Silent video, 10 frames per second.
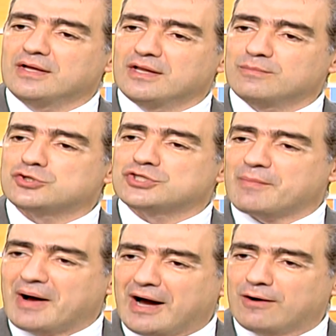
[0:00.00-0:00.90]

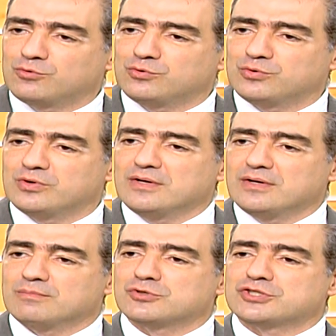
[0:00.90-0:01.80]
المجتمع حوله
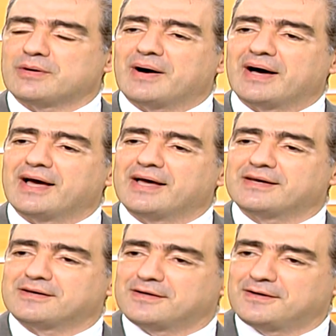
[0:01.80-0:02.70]
مجتمع
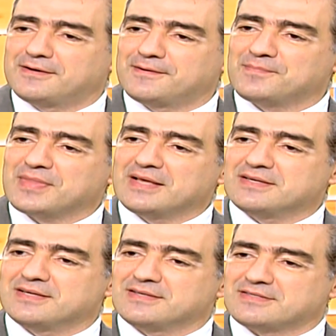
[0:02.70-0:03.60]
غير آه،
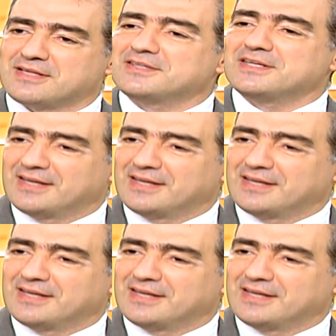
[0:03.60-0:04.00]
صديق